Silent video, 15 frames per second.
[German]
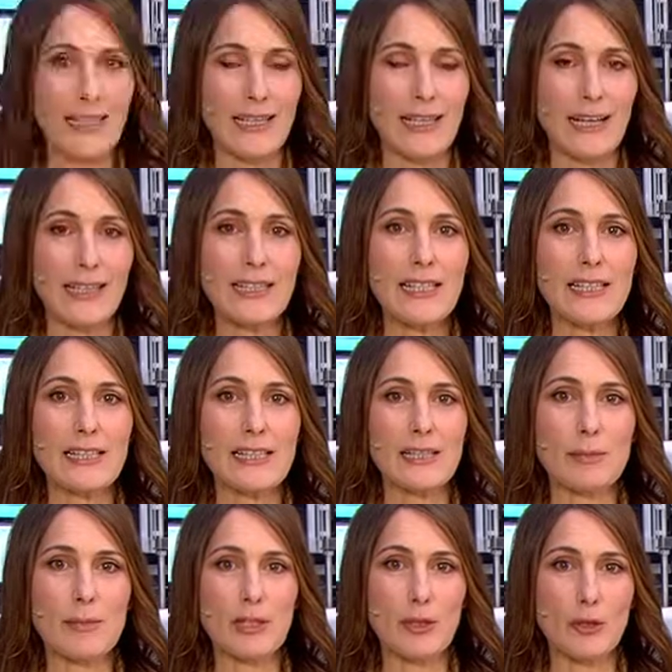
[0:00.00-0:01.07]
Anders
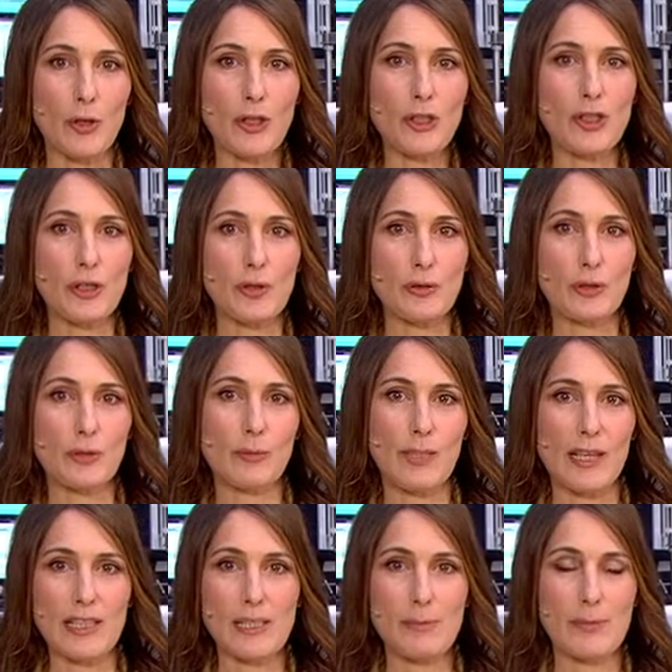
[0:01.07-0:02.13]
als bei Deutscher und
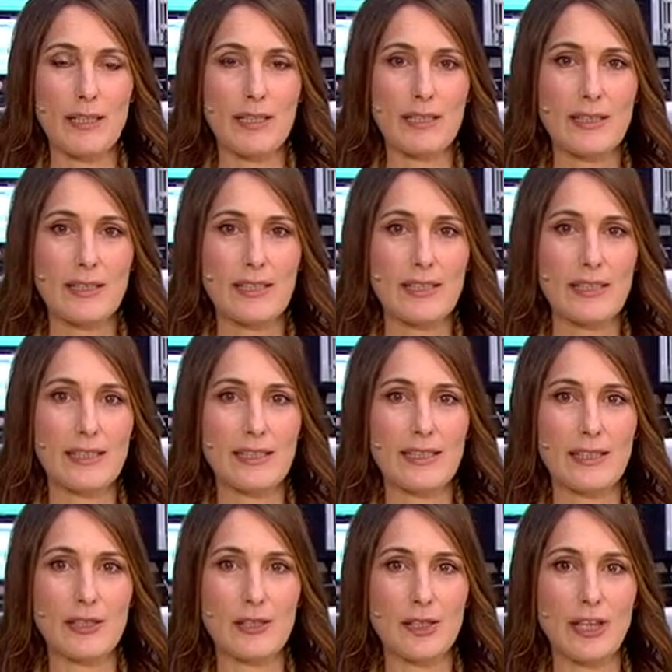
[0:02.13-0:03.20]
Commerzbank sind sich
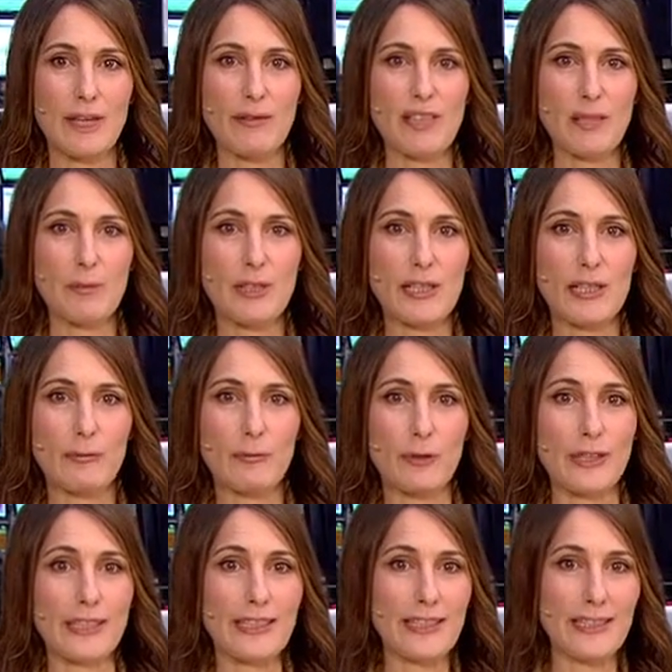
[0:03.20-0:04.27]
die Geschäftsmodelle
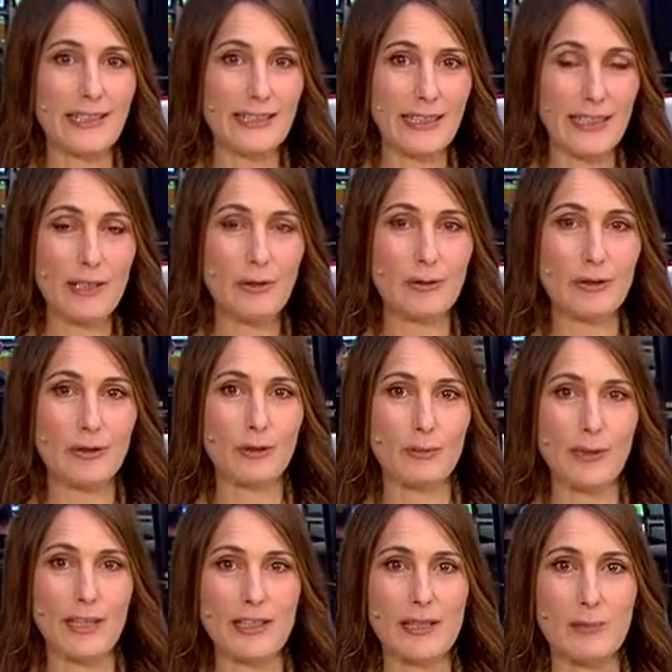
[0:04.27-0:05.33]
von ING und
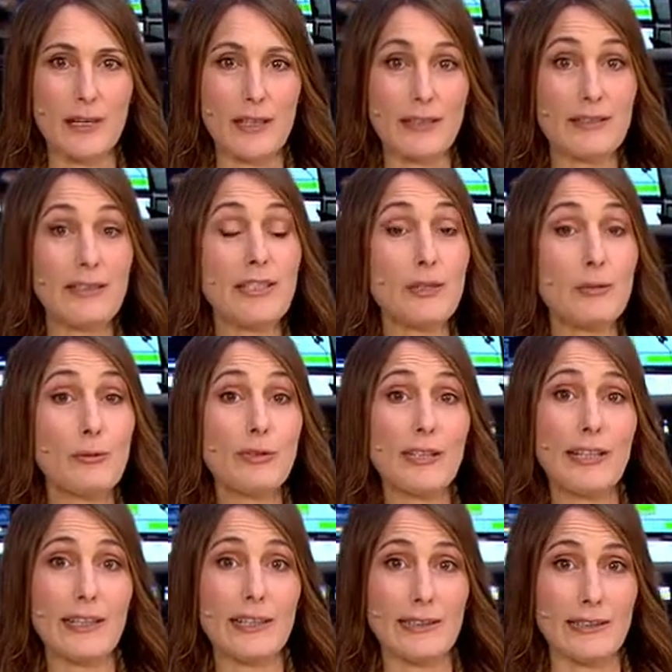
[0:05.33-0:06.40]
Commerzbank nicht
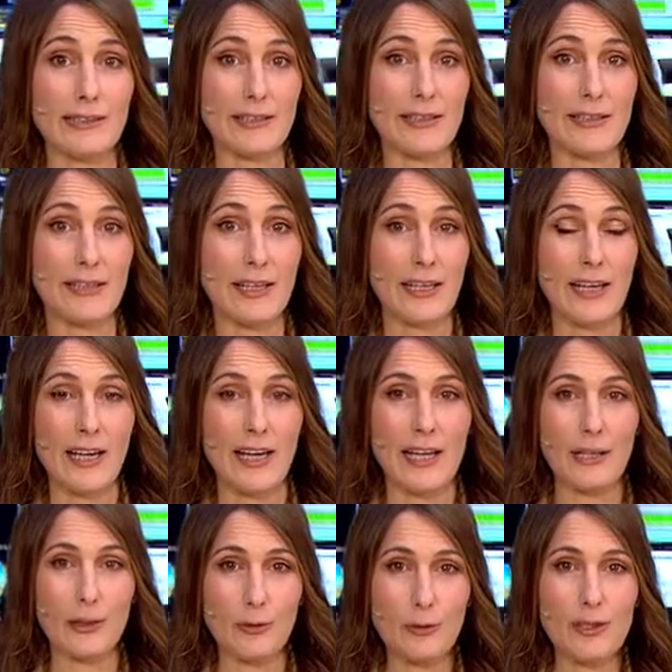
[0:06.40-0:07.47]
unähnlich.
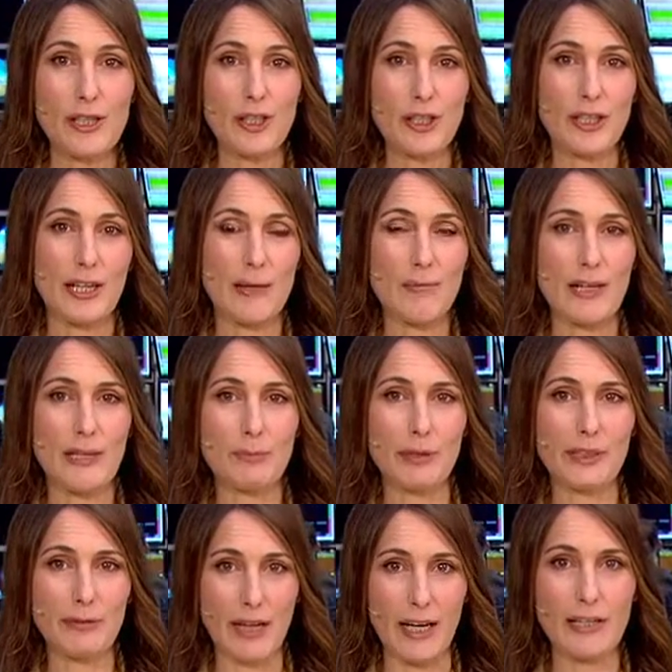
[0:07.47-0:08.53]
Ein großer Stamm an
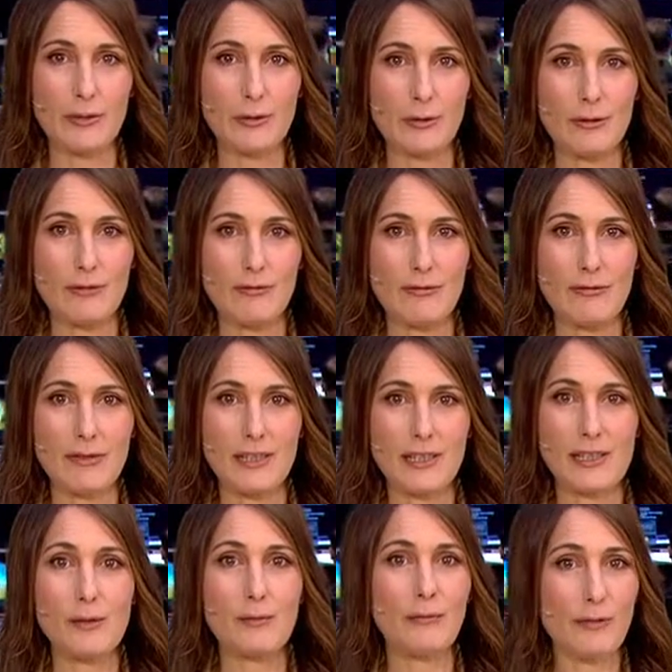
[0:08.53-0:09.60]
Privatkunden,
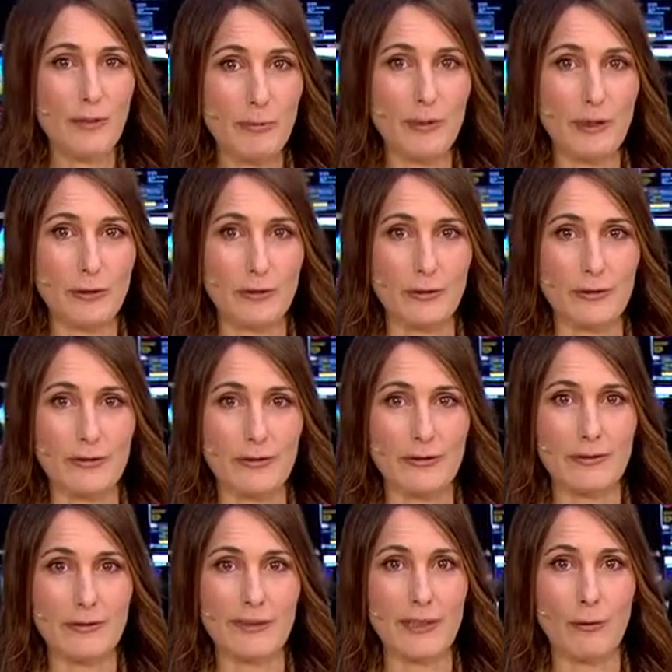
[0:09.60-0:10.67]
dazu
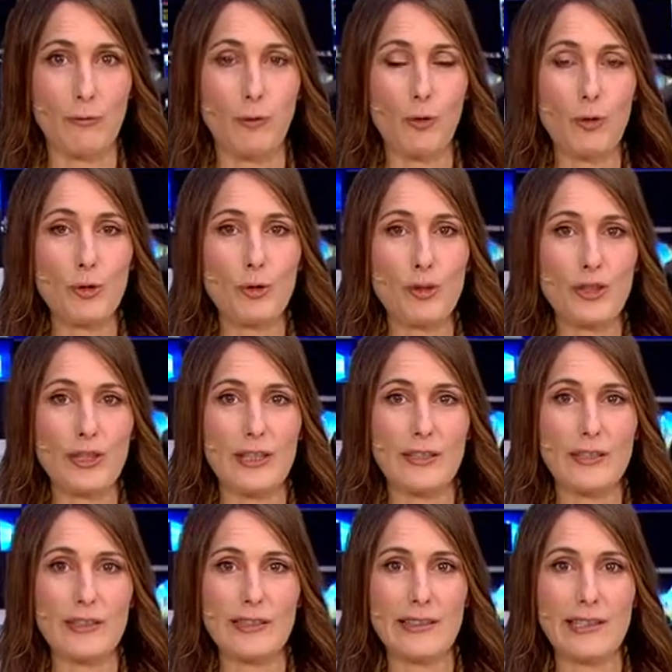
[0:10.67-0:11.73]
Firmenkunden. Der Fokus der
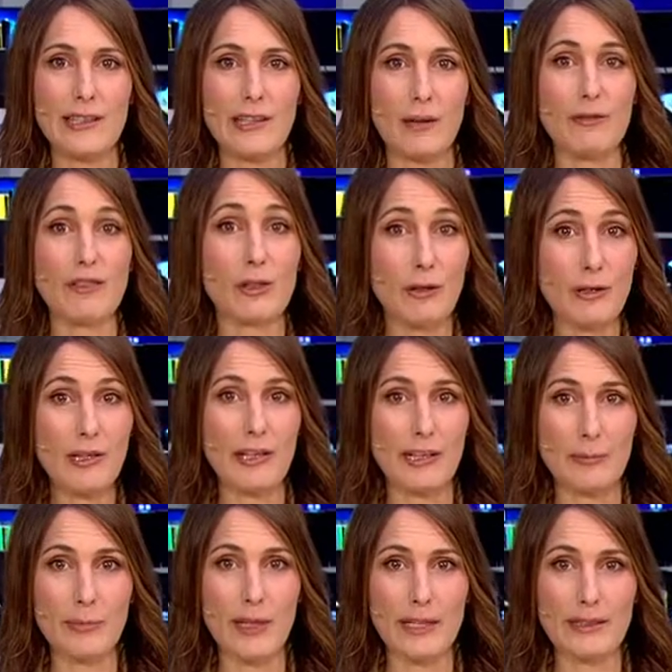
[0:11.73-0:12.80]
ING aufs
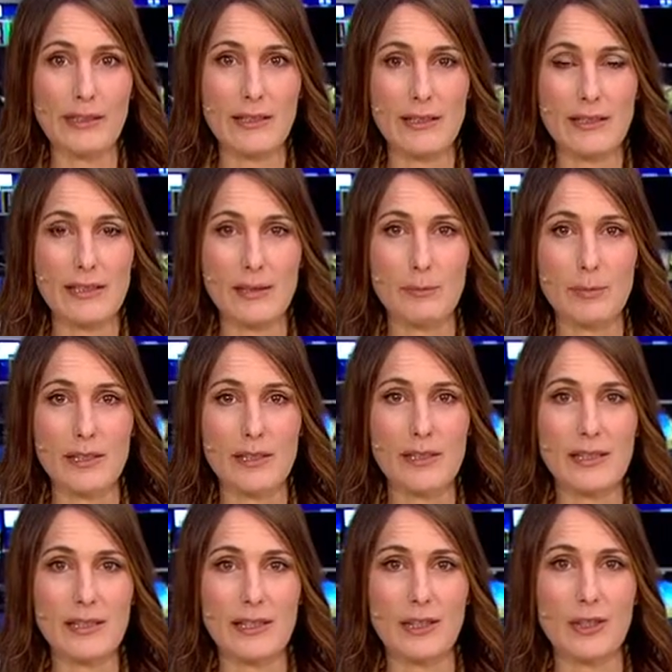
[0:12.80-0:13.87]
Online-Banking. Sie
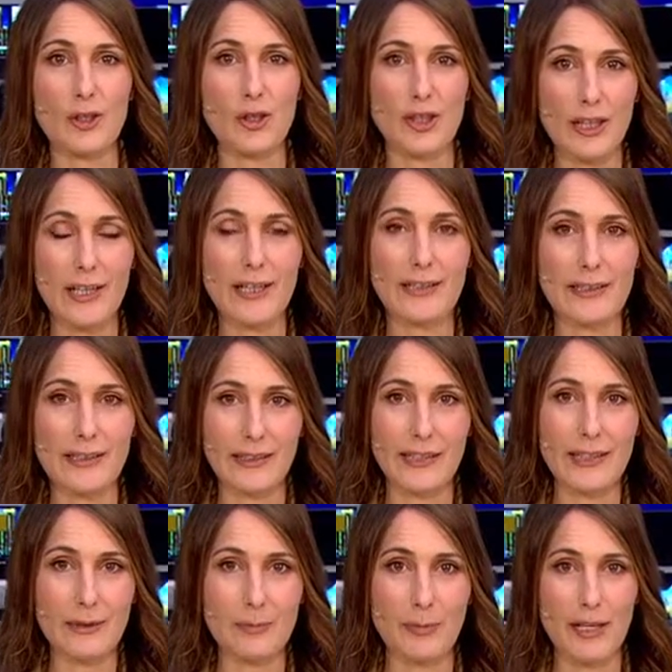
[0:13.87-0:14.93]
besitzt eine starke
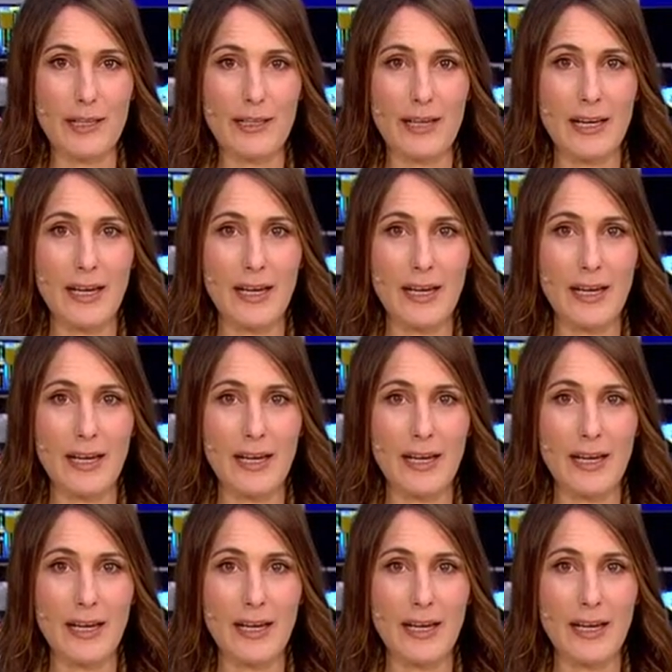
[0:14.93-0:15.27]
Direktbank.